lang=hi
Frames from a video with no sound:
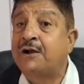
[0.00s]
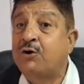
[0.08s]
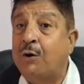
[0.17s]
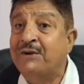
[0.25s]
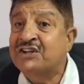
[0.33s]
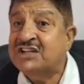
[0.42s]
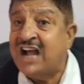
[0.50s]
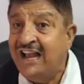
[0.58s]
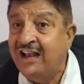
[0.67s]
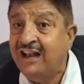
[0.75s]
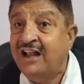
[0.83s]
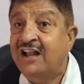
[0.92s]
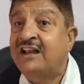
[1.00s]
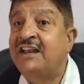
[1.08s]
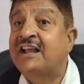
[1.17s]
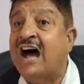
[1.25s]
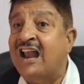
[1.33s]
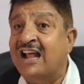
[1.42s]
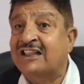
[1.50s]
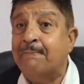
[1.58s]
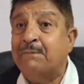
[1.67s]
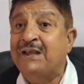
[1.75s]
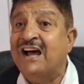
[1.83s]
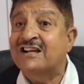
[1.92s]
डोमिसाइल निकाला था
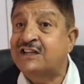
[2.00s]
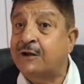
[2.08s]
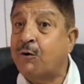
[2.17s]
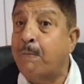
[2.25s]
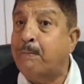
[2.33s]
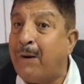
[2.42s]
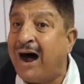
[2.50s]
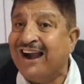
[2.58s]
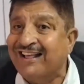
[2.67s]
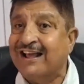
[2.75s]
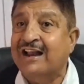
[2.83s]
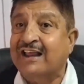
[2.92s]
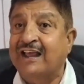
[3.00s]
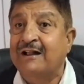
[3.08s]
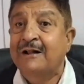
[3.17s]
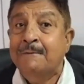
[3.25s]
पीआरसी को फाड़ करके